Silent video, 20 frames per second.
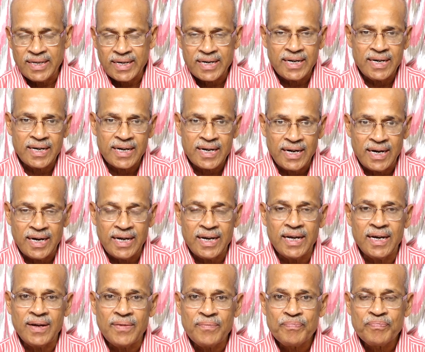అది ఎక్కడ
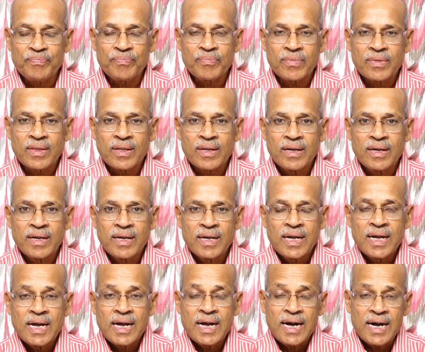కాలా
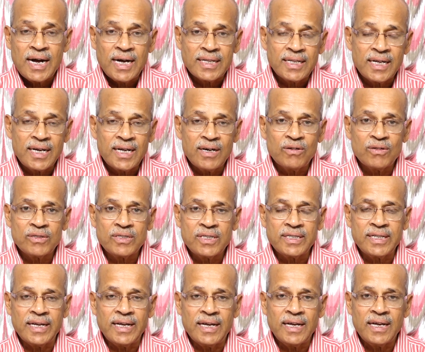అది అలా
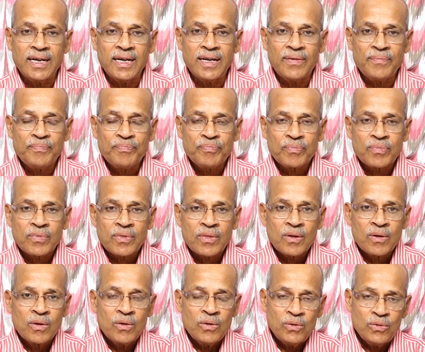ఉంచితే
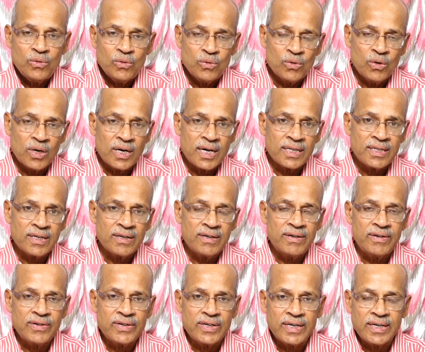ఇంకో కథనం
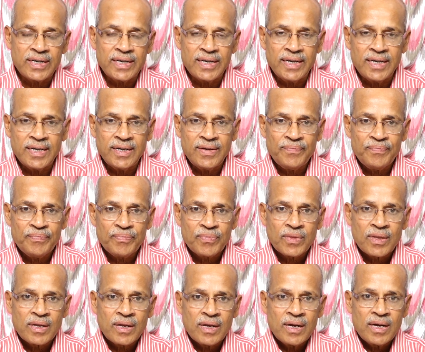ఏమిటంటే
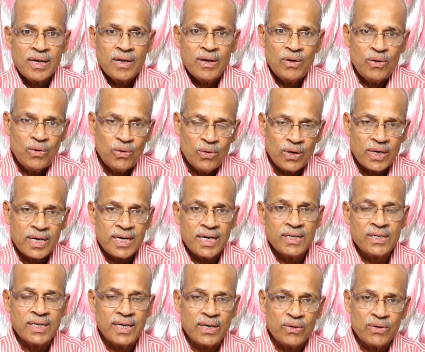
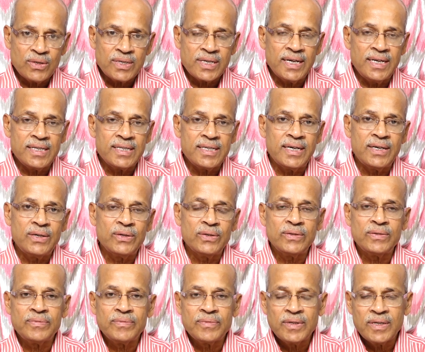లోకేష్ ఆ రోజు కలిశాడు
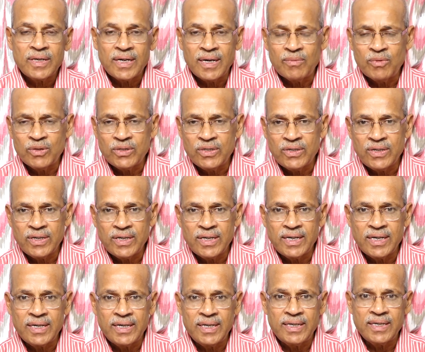రామోజీరావు
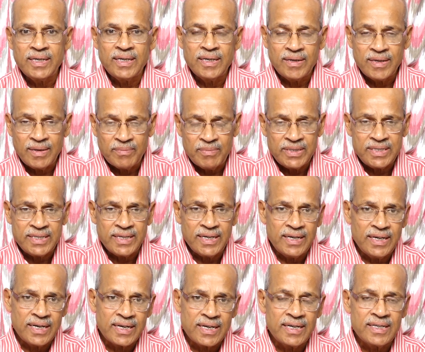గారిని అమిత్ షా
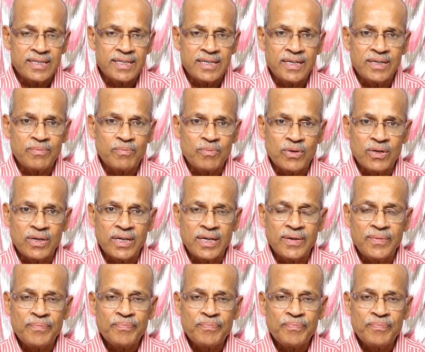గారు కలిసినప్పుడే